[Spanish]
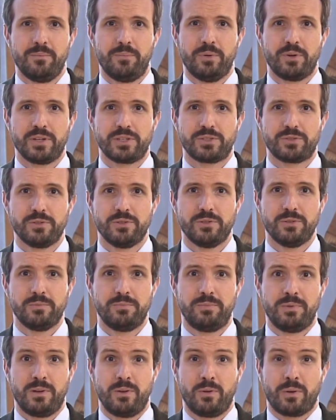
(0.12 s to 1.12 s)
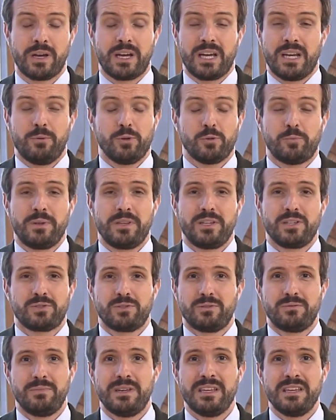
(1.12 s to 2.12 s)
Por eso lo que queremos pedir
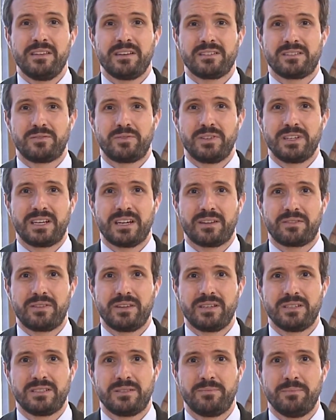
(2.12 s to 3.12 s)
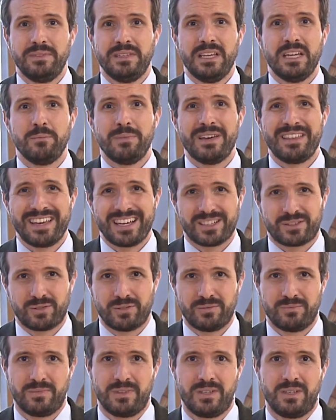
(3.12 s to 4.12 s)
son medidas eficaces de
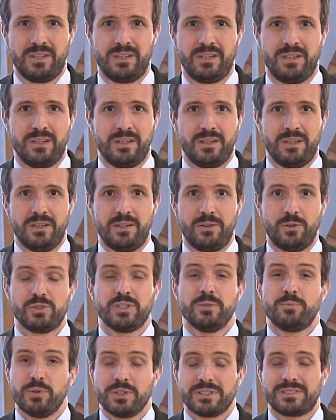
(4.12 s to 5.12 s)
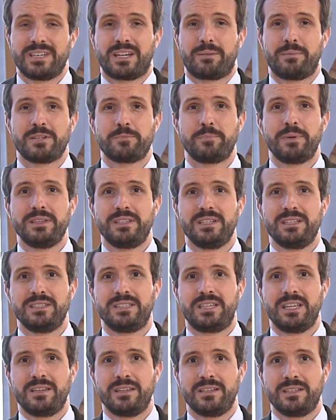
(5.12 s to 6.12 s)
inmediato. No se puede estar más
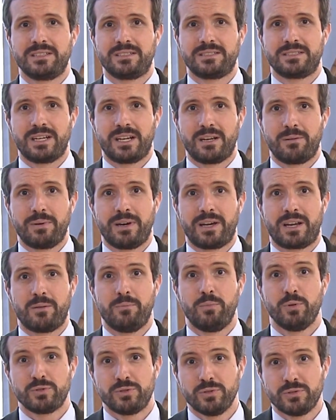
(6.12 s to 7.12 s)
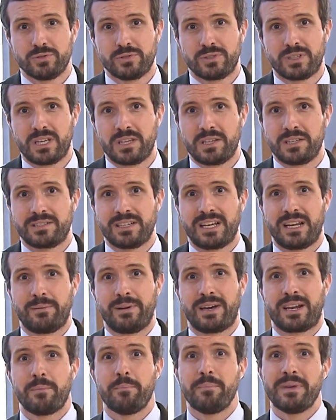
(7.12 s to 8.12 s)
pendiente de salvar votos que de
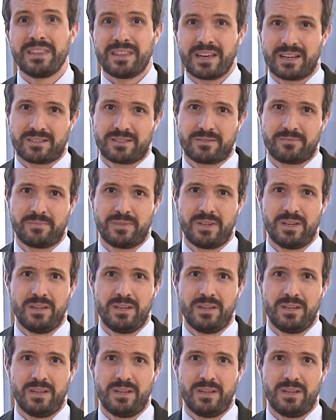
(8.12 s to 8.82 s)
salvar vidas.